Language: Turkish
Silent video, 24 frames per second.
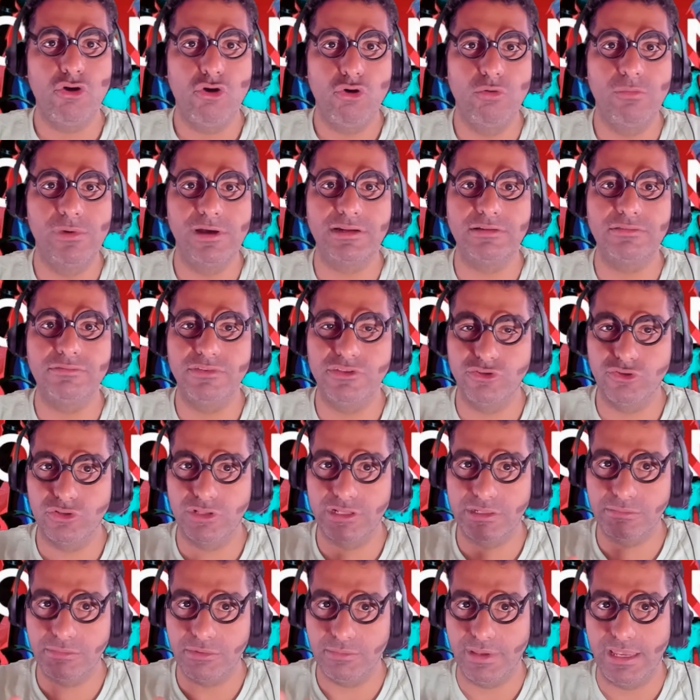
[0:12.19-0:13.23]
Umarım
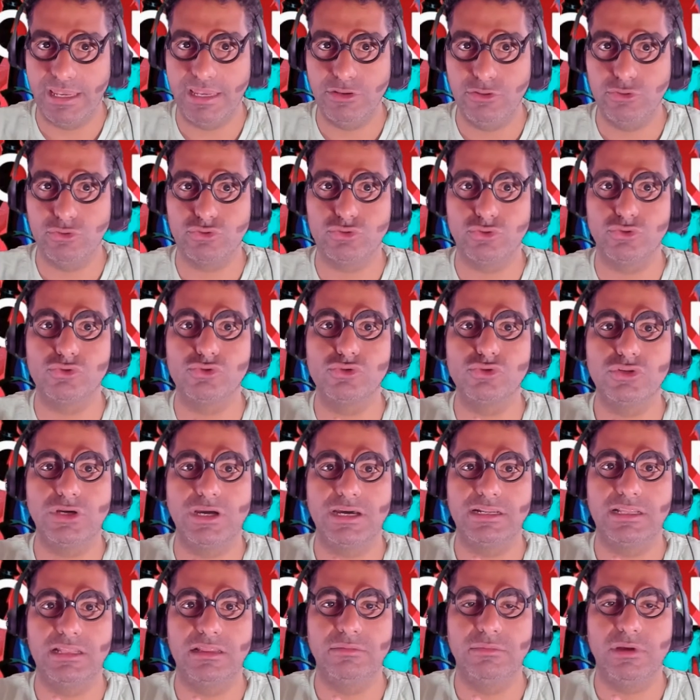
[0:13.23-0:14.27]
videolarımı beğeniyorsunuzdur.
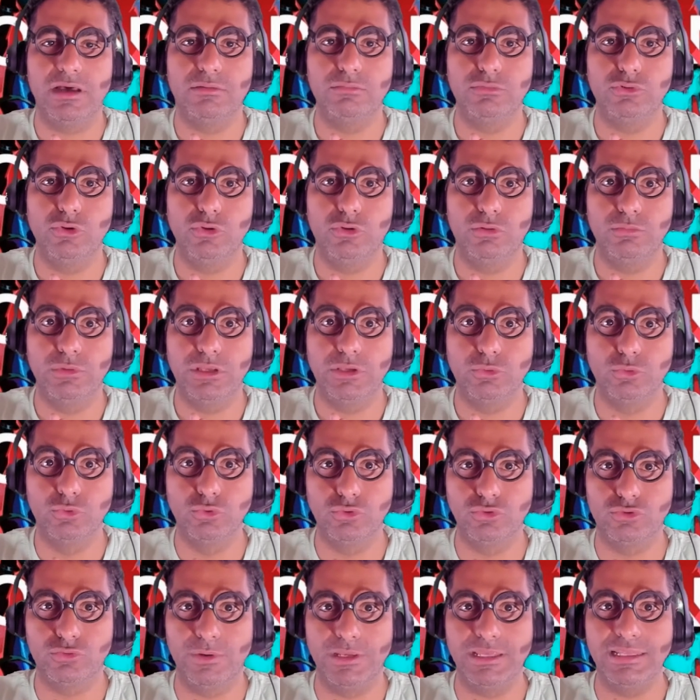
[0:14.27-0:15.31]
Kanalıma abone olmayı
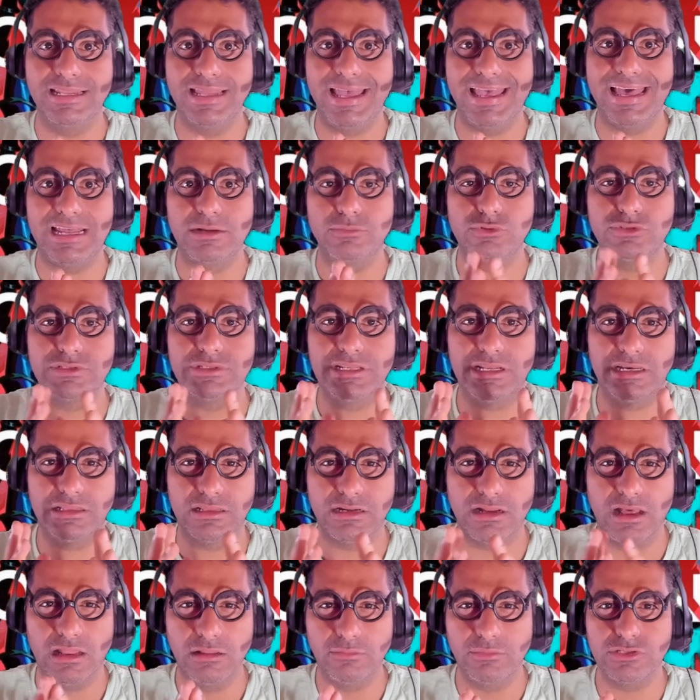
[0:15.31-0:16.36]
unutmayın. Eğer bu
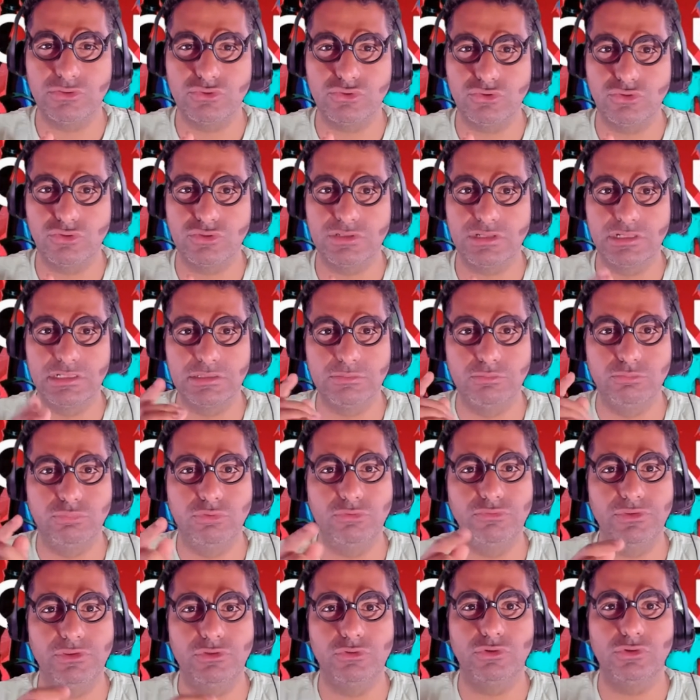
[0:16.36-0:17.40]
silahları almak istiyorsanız
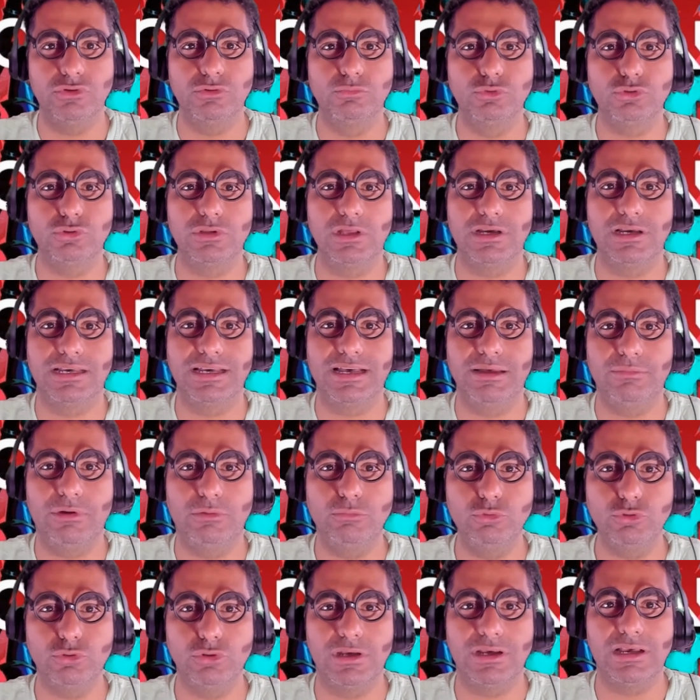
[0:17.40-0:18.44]
bu videoyu mutlaka
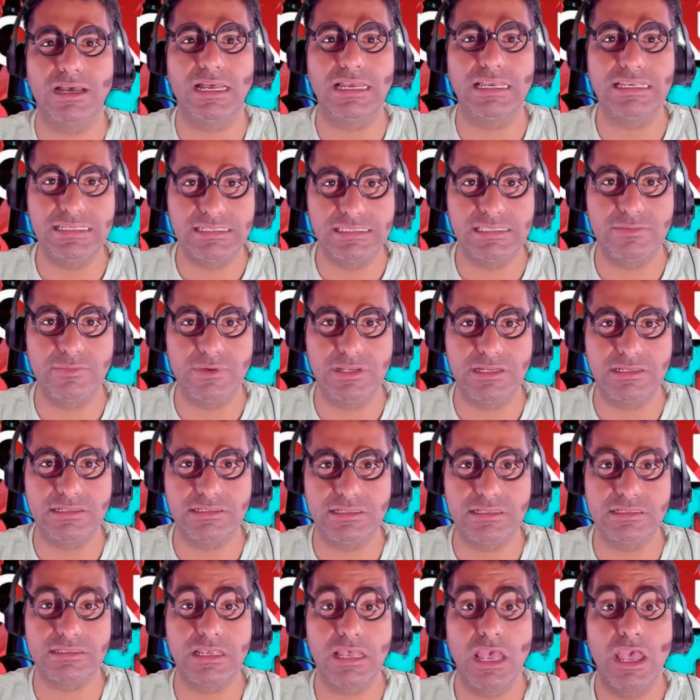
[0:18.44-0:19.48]
ama mutlaka
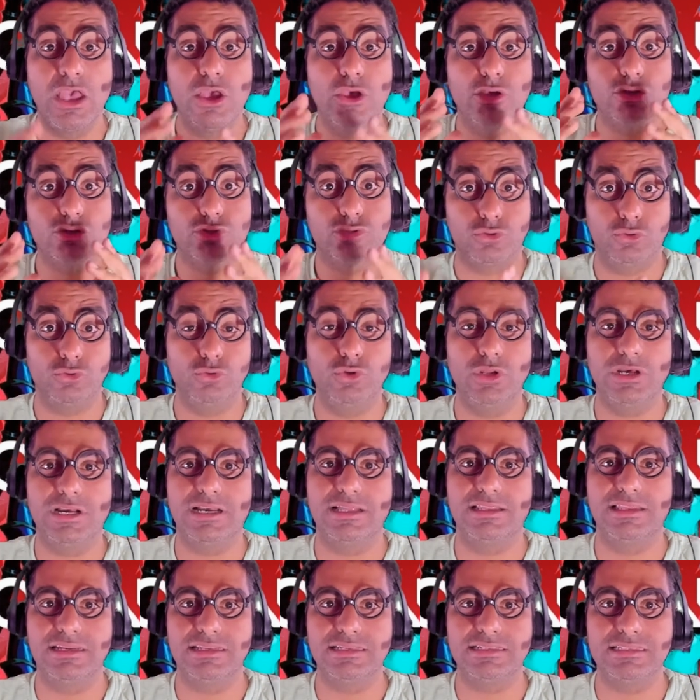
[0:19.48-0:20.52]
izlemelisiniz. Sonuna
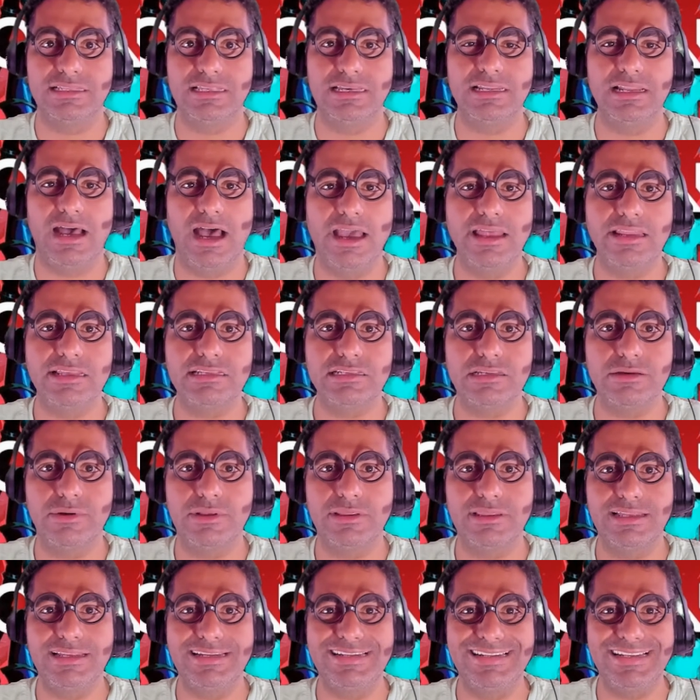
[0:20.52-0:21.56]
kadar izleyin. Aynı
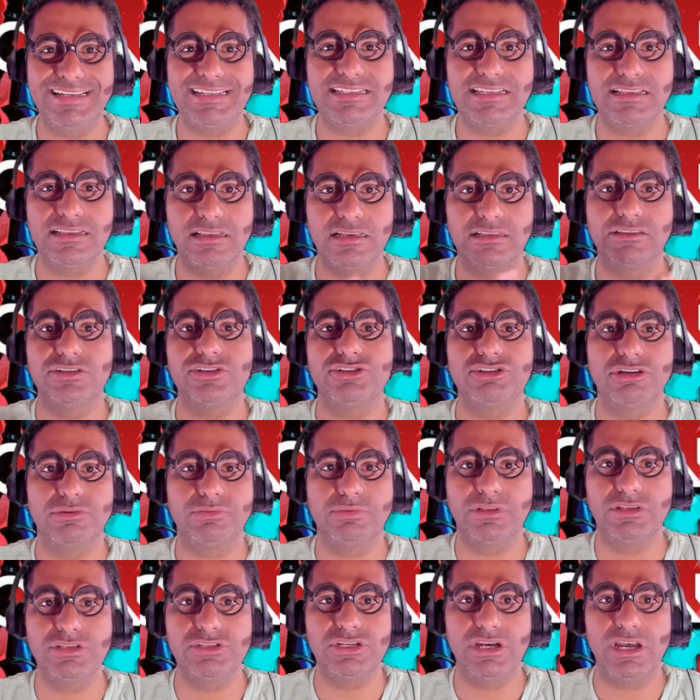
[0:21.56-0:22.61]
zamanda nasıl atış
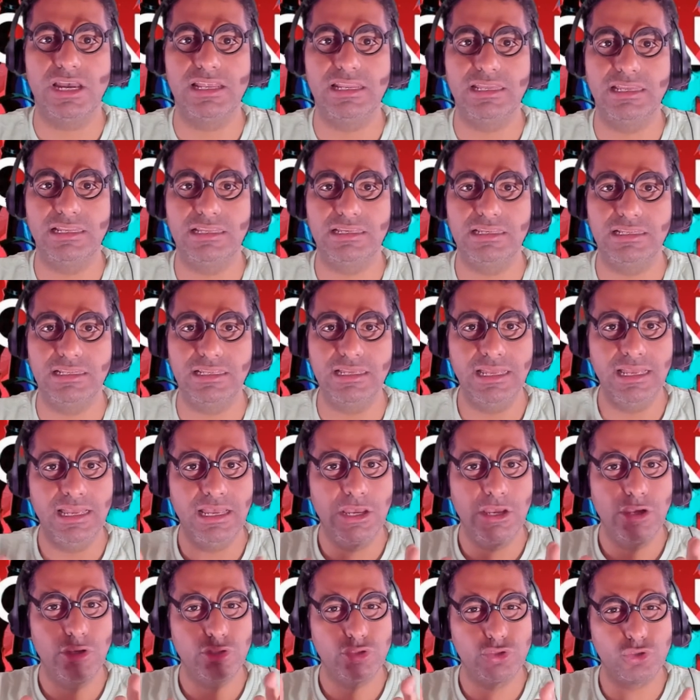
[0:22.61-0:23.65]
yapılacağıyla ilgili
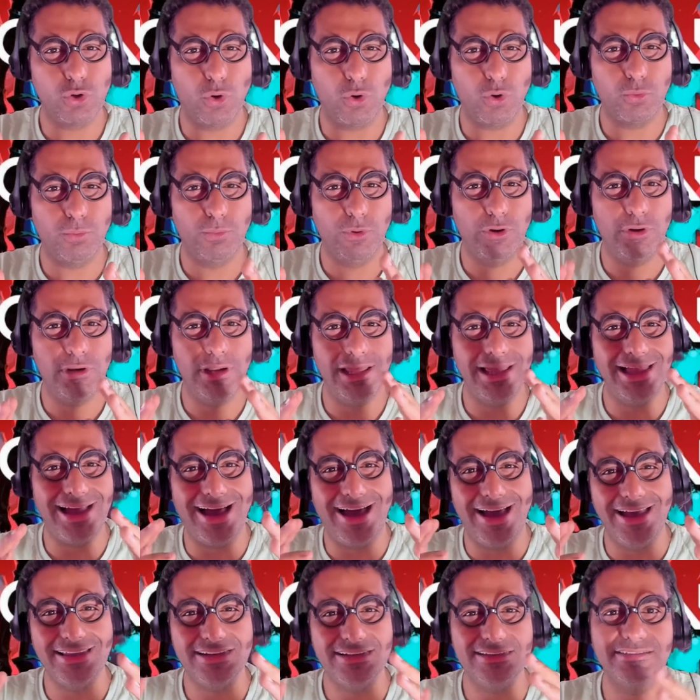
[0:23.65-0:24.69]
çok böyle
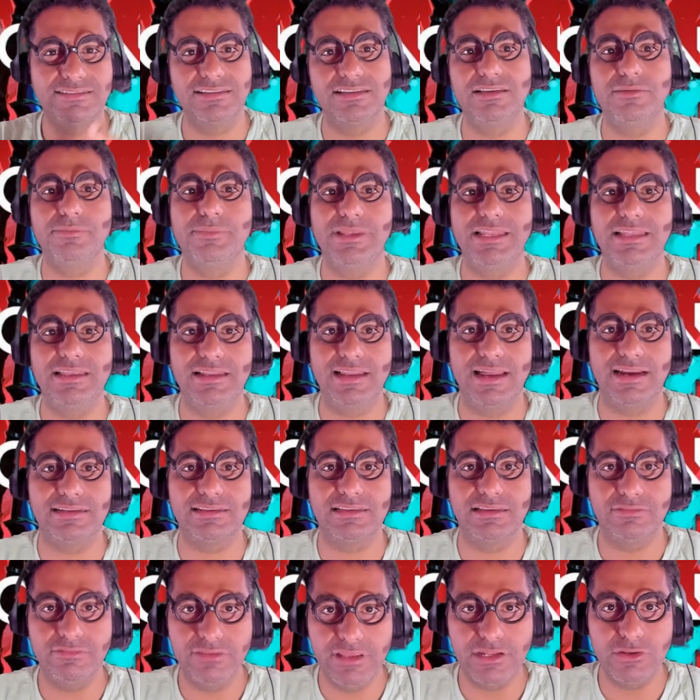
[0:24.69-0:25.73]
ayrıntılı
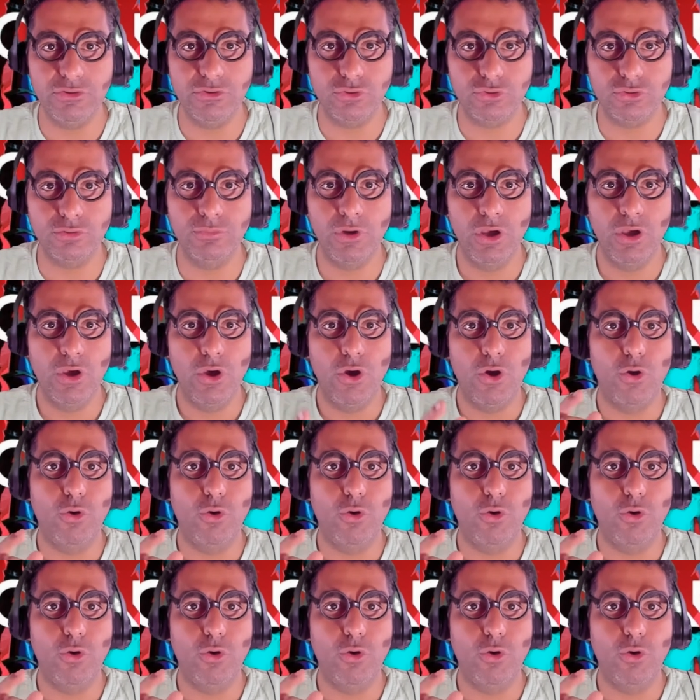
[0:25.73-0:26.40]
bilgiler de veriyorum.